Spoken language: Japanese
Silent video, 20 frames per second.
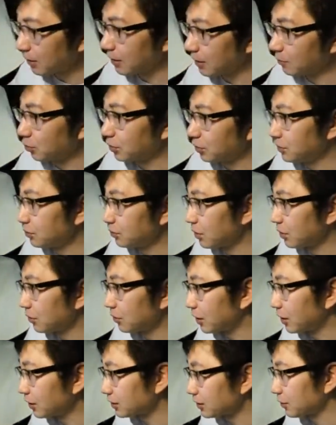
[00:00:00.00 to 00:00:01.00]
いや、もう D 級点
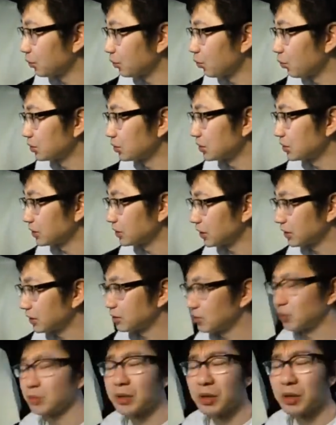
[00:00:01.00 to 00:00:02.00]
は話すための口実だな、
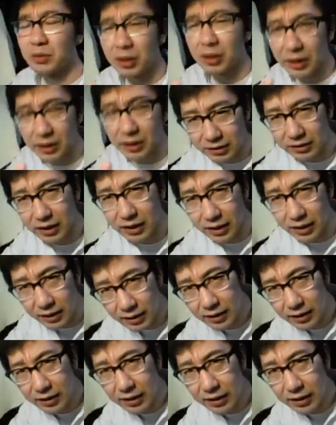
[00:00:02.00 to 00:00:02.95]
そんなことはないです。はい。